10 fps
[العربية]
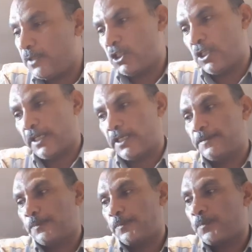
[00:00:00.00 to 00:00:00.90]
بالشكل
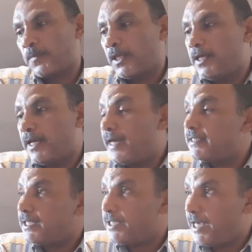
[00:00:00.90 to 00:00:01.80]

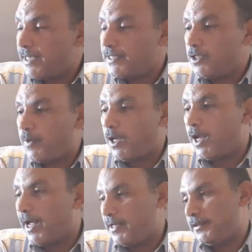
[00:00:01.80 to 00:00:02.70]
هذا الجهاز عبارة
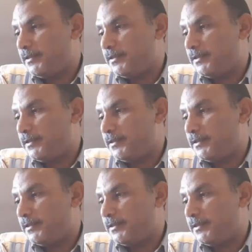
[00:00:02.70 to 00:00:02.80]
عن